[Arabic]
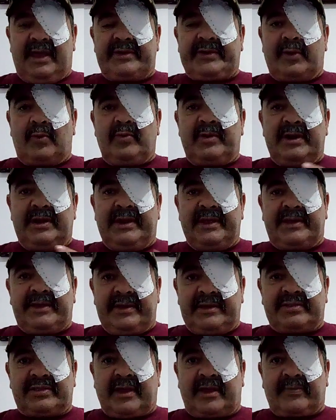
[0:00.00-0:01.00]
ولا اللي
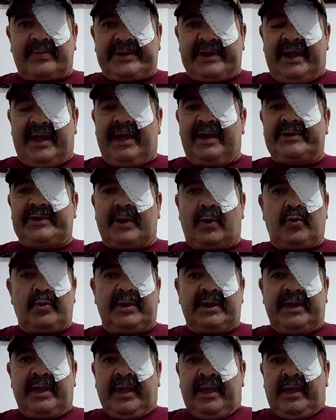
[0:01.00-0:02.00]
كيطير في حاجه
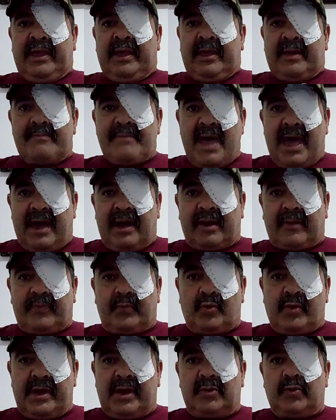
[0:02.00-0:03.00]
ولا ما عارف
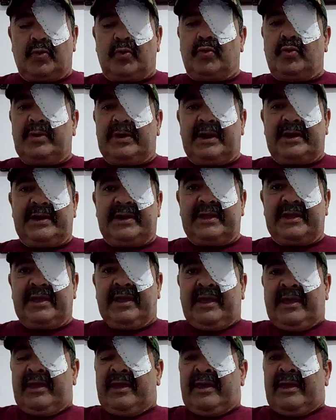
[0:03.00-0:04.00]
والو ولا اللي
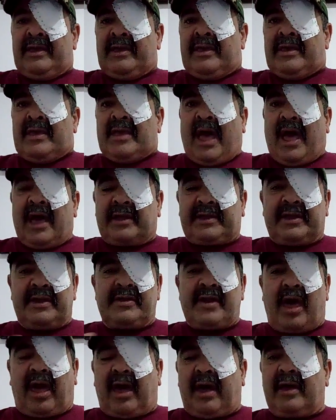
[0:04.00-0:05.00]
عاد
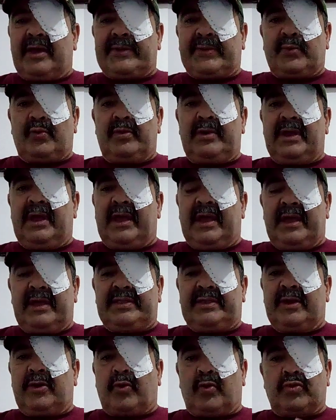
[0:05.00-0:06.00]
ينقز ولا هادي
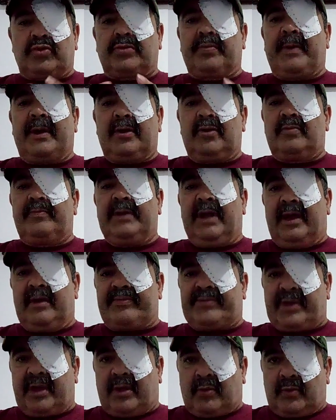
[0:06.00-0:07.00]
يرد باله من
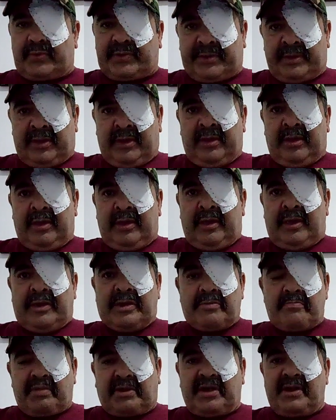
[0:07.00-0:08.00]
الحبس اخوتي
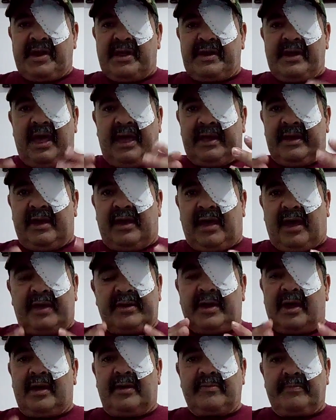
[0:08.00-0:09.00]
يمكن انا
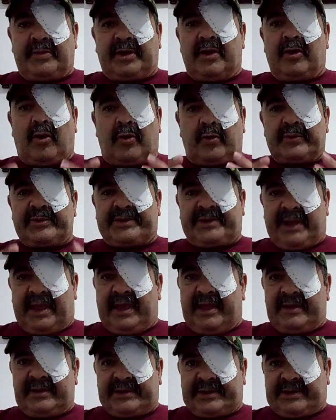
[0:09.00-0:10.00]
انا يمكن خرجت
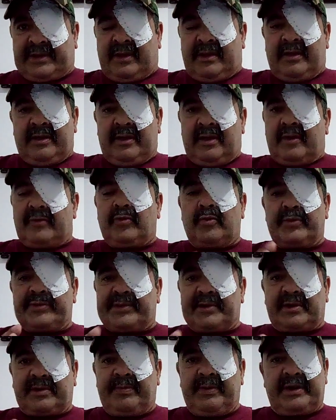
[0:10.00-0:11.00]
عايش النص
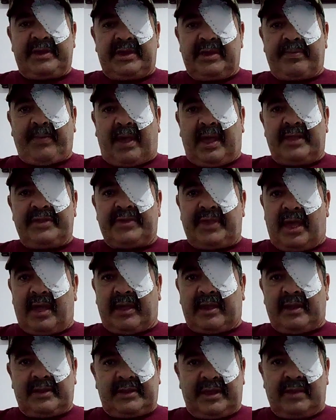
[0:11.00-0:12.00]
الكبير كيبقى
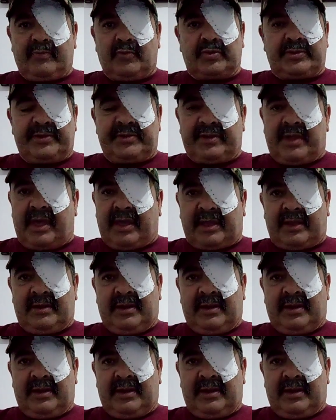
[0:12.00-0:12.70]
داخل كيموت داخل